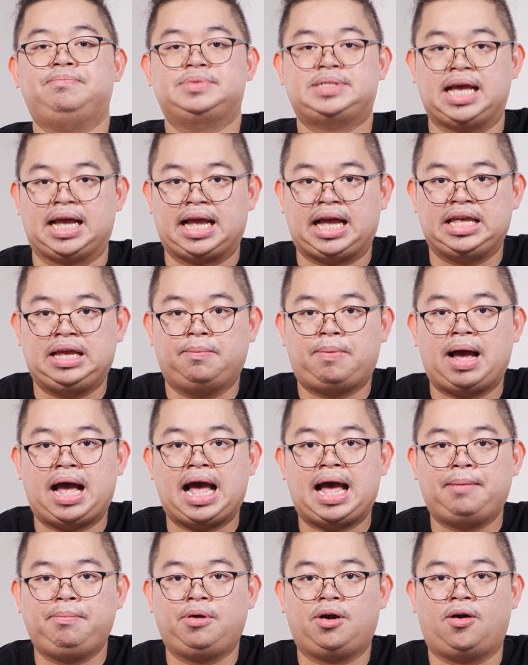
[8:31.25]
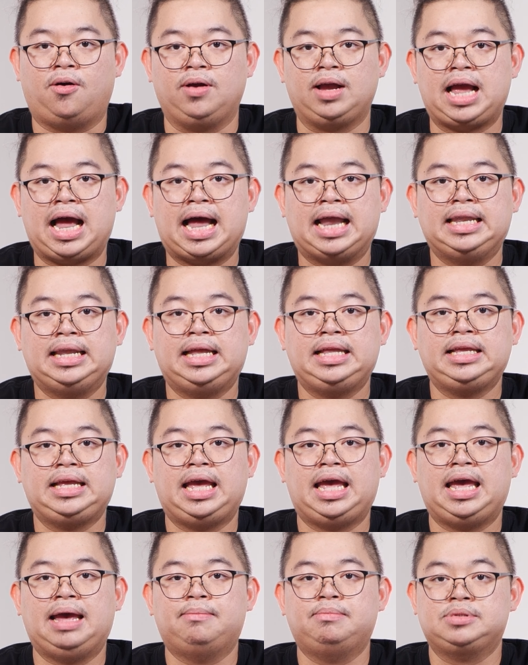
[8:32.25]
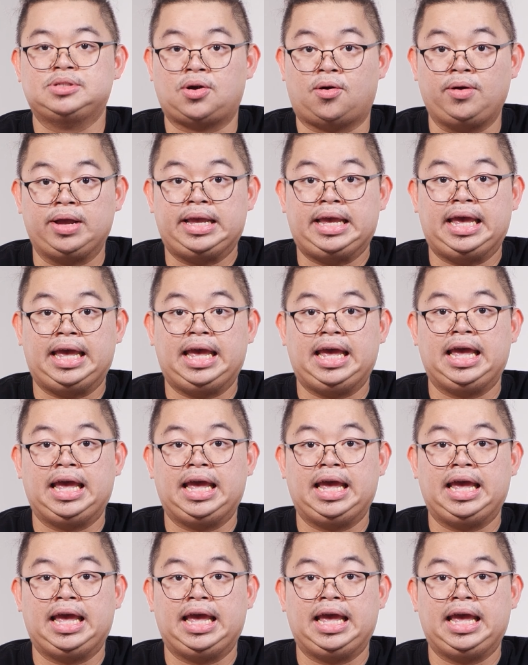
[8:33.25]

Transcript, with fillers: ศักยภาพของการเล่นเกม ทูเค